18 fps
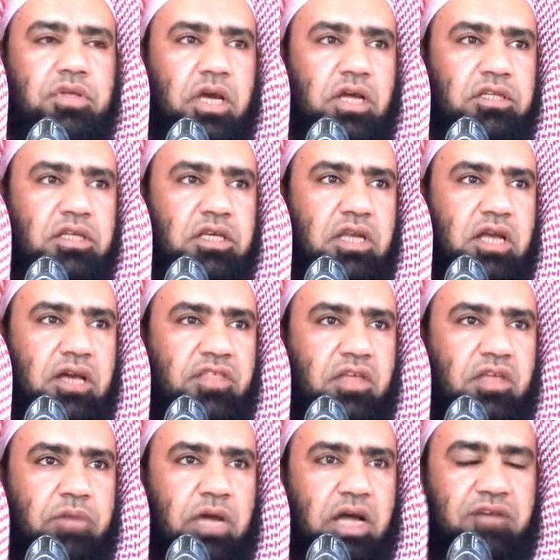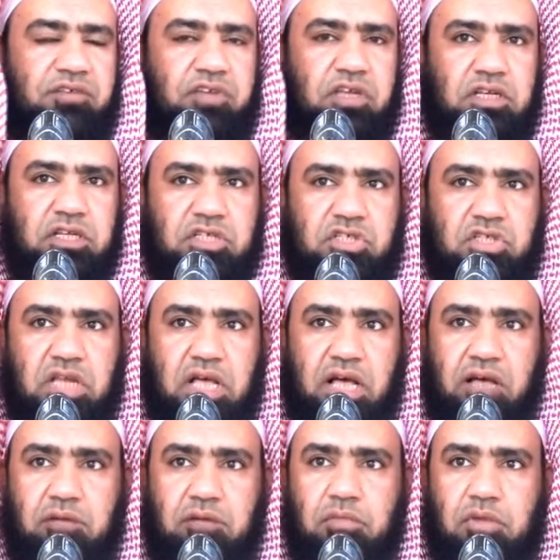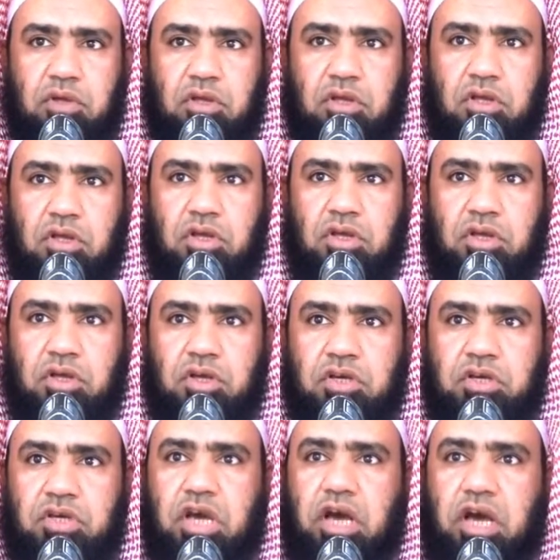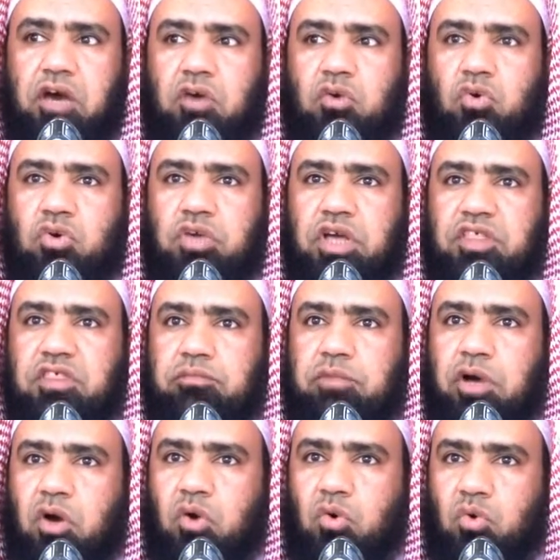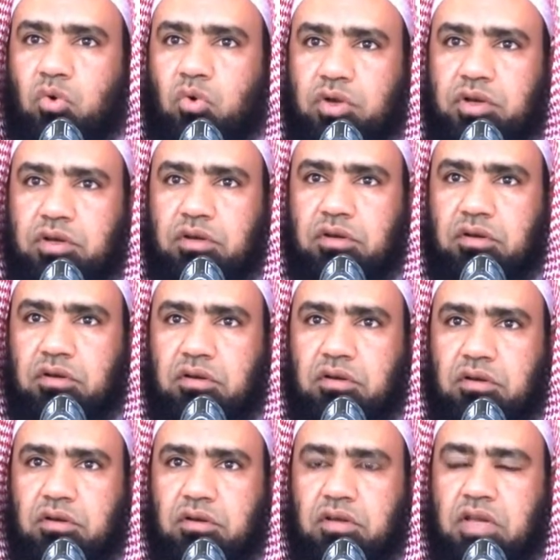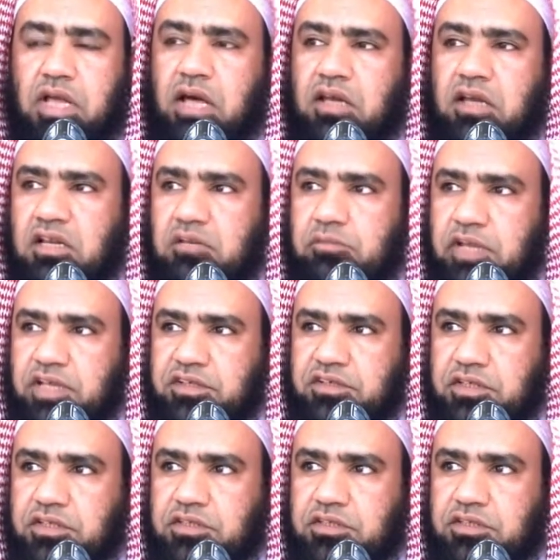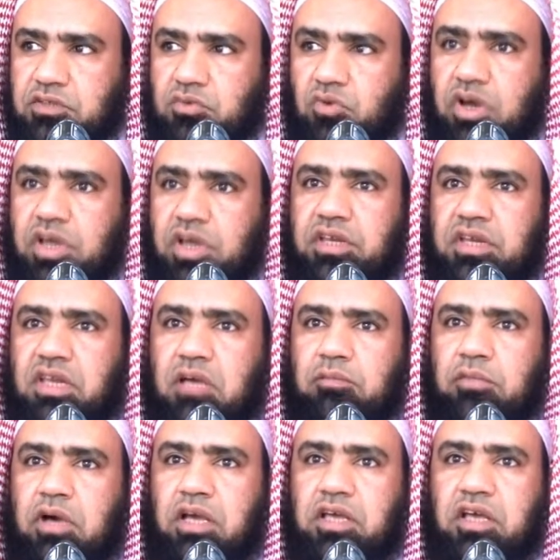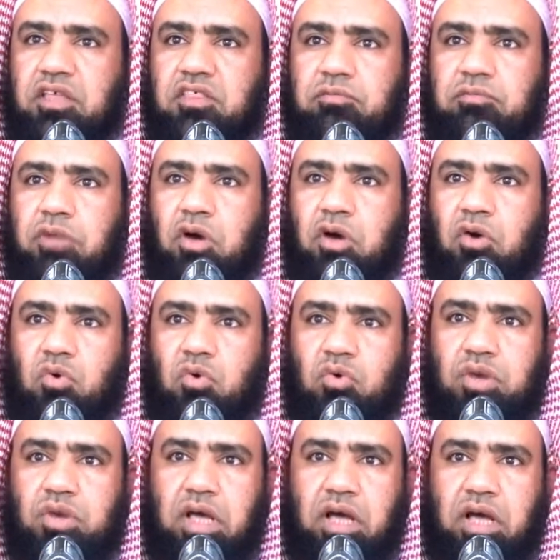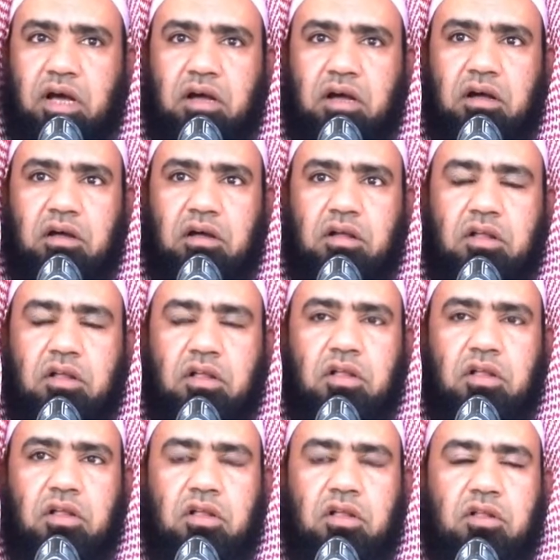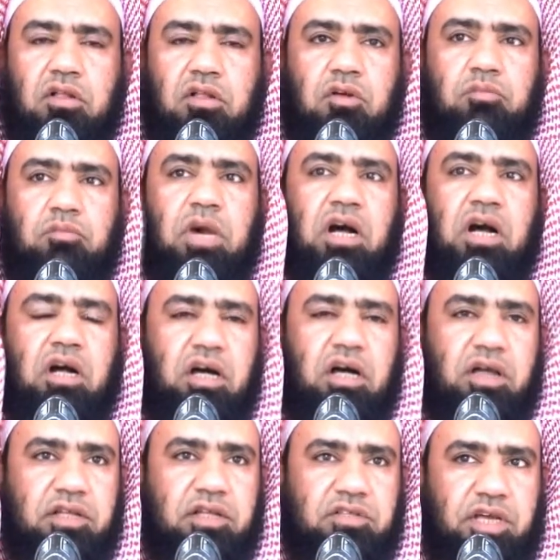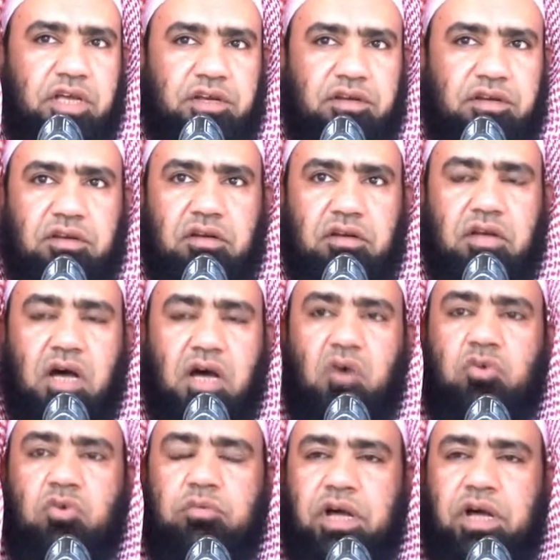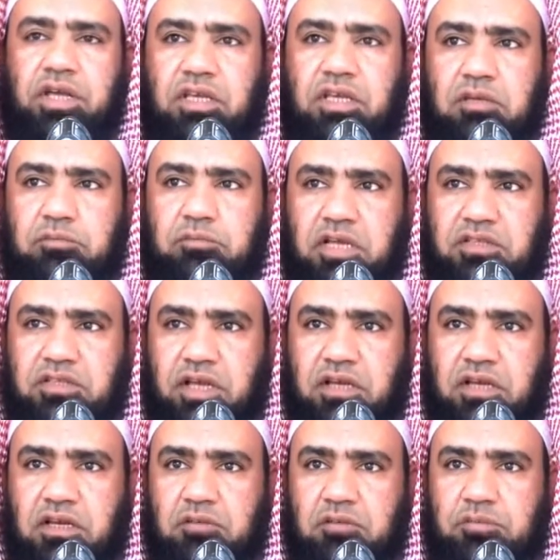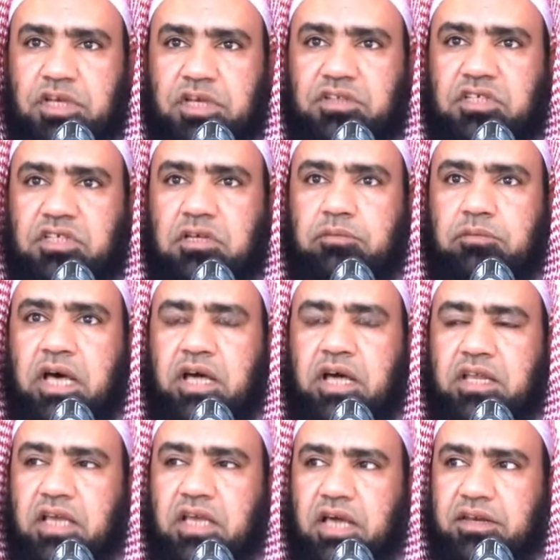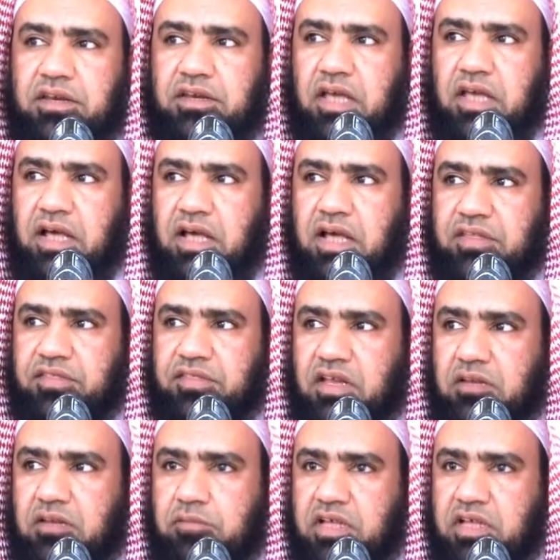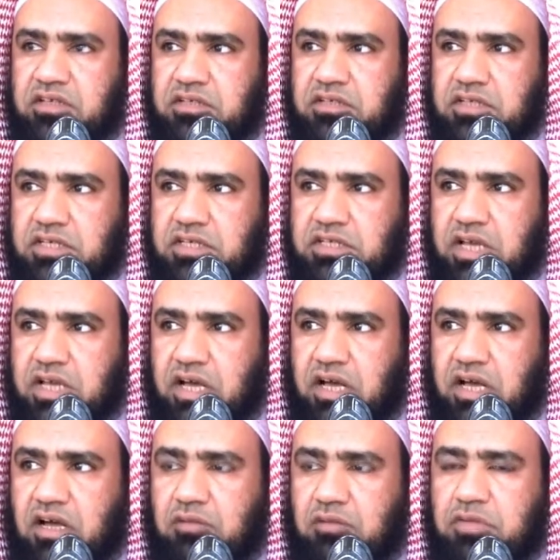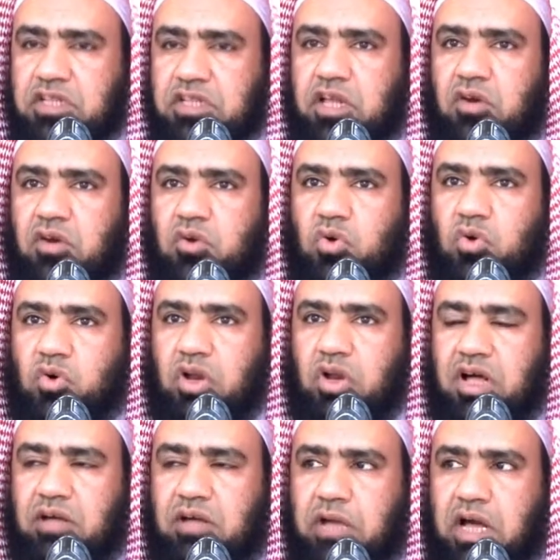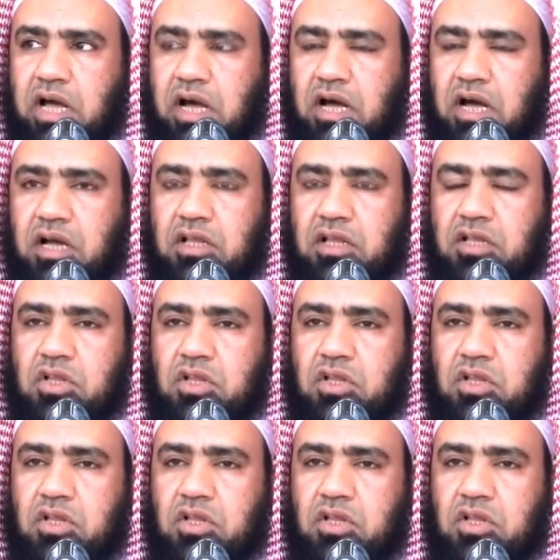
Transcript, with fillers: يعني لا ذبح في الإسلام كانوا يذبحون لا للميت وإنما يذبحون بقرة أو بهيمة باعتبار أن هذا الميت من الكرماء